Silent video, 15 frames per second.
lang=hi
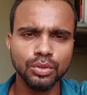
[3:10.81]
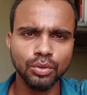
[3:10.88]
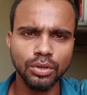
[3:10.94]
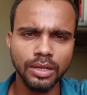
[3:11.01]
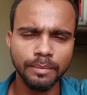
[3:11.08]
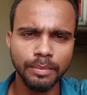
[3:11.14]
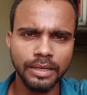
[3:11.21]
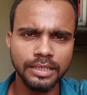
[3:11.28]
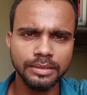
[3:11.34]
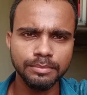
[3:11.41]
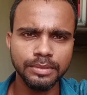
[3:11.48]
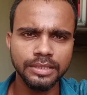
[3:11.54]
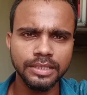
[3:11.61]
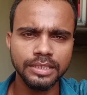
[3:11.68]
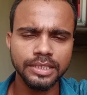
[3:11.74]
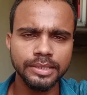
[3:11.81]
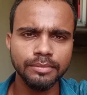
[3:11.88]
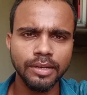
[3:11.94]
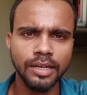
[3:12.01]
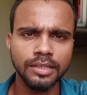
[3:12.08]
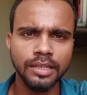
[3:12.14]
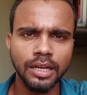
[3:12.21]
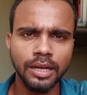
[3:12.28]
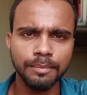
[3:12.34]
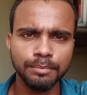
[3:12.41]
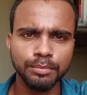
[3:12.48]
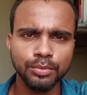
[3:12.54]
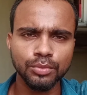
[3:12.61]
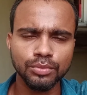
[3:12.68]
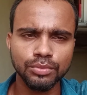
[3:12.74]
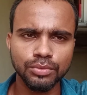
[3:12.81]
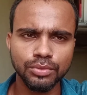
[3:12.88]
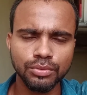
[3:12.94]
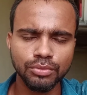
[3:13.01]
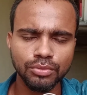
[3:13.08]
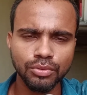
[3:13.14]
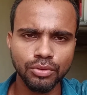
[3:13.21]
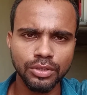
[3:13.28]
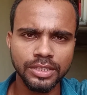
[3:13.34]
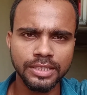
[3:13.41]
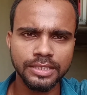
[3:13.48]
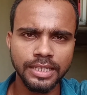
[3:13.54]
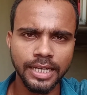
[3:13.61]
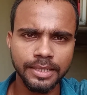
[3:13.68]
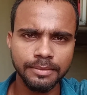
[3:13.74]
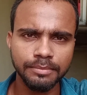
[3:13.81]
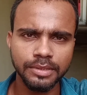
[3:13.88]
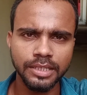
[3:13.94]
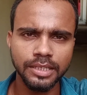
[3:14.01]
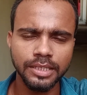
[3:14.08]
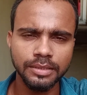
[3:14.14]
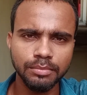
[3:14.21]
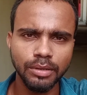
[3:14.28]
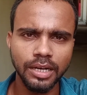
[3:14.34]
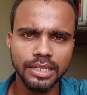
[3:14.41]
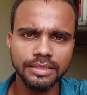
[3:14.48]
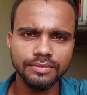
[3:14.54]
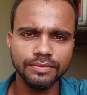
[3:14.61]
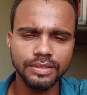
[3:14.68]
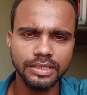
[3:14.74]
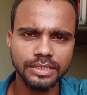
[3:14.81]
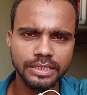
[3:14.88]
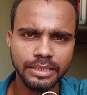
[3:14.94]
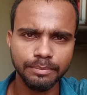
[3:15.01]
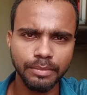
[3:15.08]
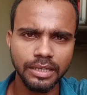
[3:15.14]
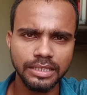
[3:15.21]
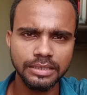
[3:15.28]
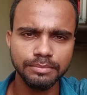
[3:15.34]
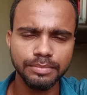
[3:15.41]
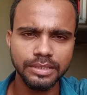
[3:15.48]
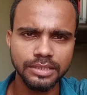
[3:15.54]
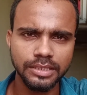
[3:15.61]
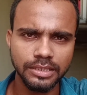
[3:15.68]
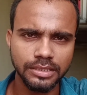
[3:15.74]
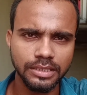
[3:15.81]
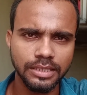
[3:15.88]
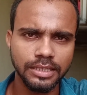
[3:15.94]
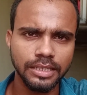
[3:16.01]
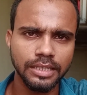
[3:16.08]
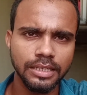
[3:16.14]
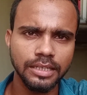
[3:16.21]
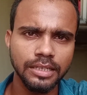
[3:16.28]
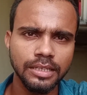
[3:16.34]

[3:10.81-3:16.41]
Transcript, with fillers: थोड़ा पानी पीने के बाद आप थोड़ी टाइम के ही बाद फिर से पानी पी सकते हैं